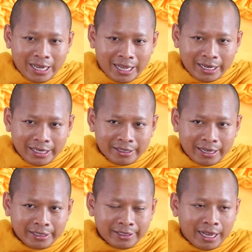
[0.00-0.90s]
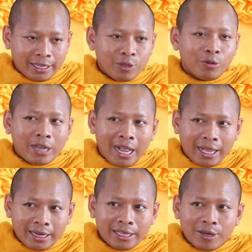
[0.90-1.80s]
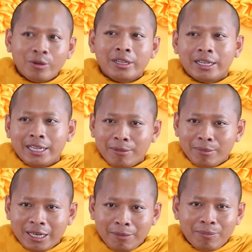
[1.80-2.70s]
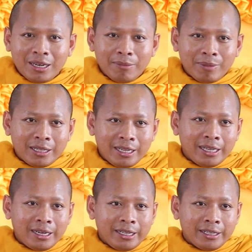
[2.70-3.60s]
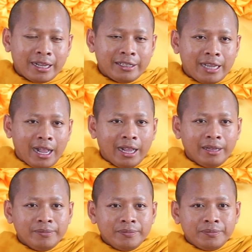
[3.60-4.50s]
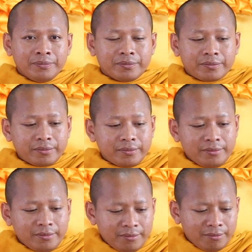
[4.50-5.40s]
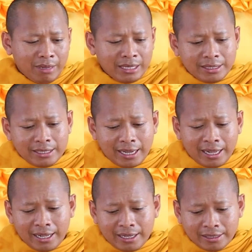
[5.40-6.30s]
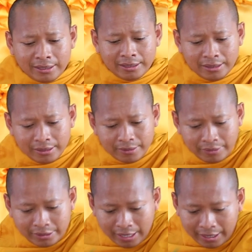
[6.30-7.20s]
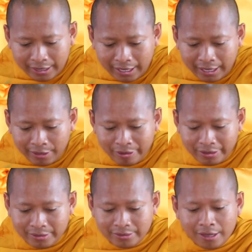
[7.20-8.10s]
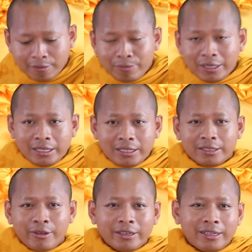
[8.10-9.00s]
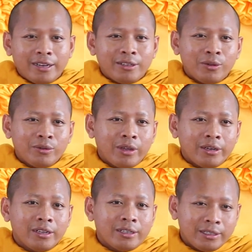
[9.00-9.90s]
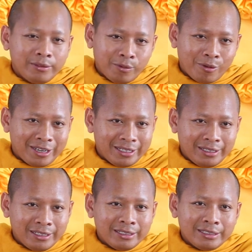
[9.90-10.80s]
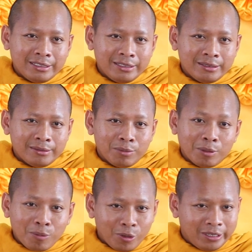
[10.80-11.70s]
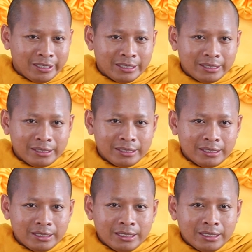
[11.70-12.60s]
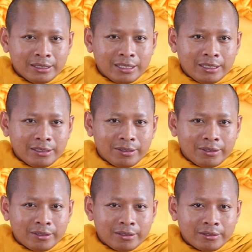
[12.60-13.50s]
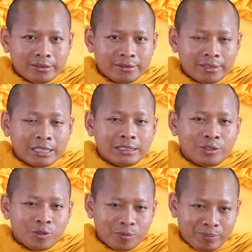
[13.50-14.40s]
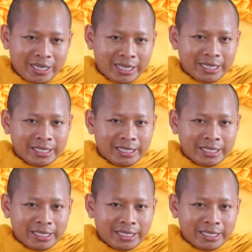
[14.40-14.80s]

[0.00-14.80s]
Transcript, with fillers: thẻ đây giờ sạch chá, tục hạ này rốt thẻ kia mà ní bật đây bật tia đây giờ sạch chá, ba sự ca vì xa khá quạt đào pê quạt cát tóc quạt nước hơi vọt nước hơi bột tới có từ chùa pre